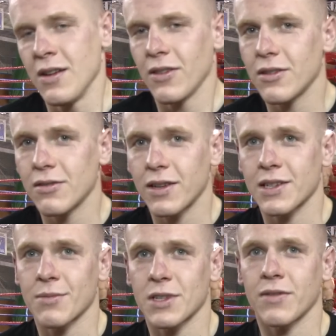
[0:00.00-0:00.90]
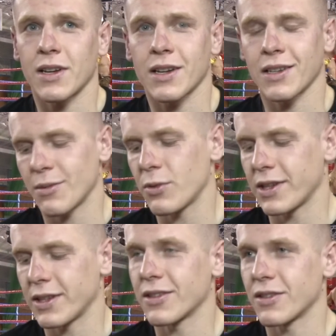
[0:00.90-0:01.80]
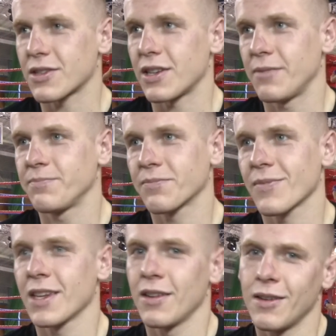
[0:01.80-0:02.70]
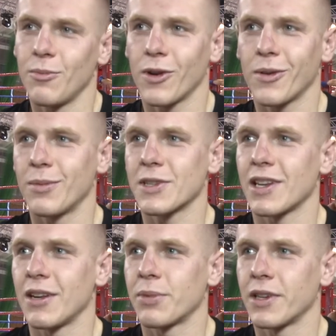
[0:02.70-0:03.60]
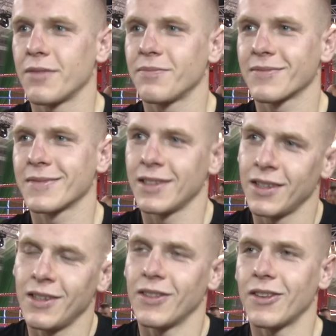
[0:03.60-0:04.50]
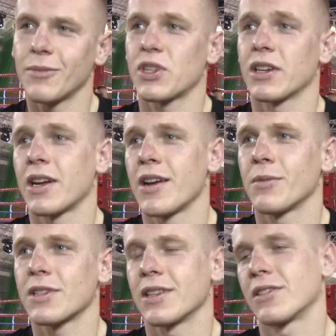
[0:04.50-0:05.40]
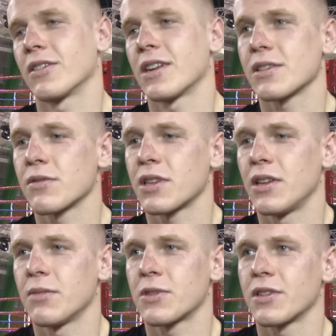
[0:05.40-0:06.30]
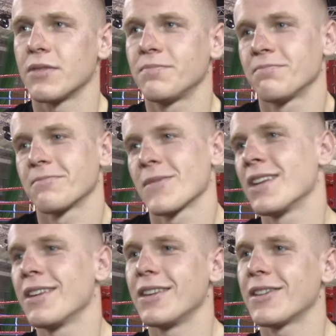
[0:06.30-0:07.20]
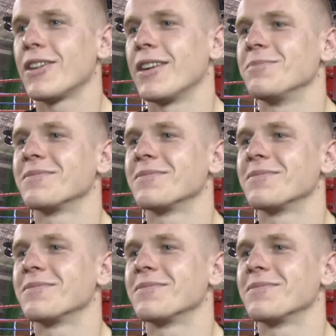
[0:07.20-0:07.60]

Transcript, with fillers: No uważam, że walka nie była najgorsza. Mogło być lepiej. No przegrałem niestety, okazał się lepszy. I tyle.